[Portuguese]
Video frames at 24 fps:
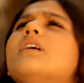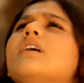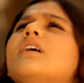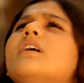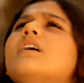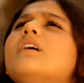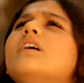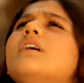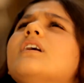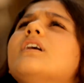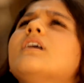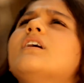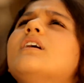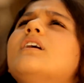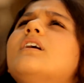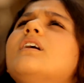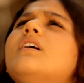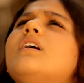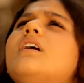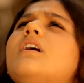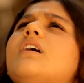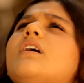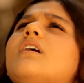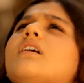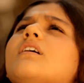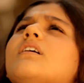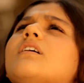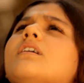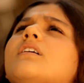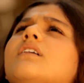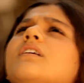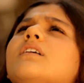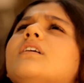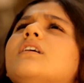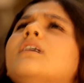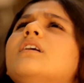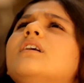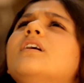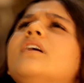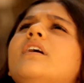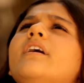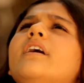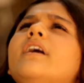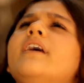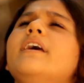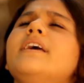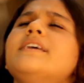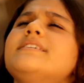Ah,
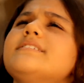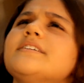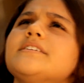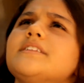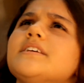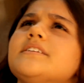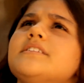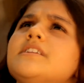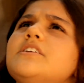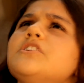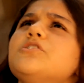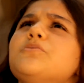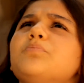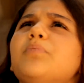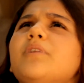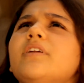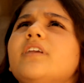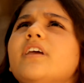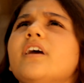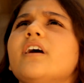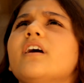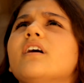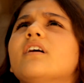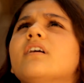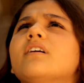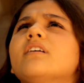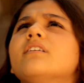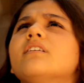e você tá triste por quê?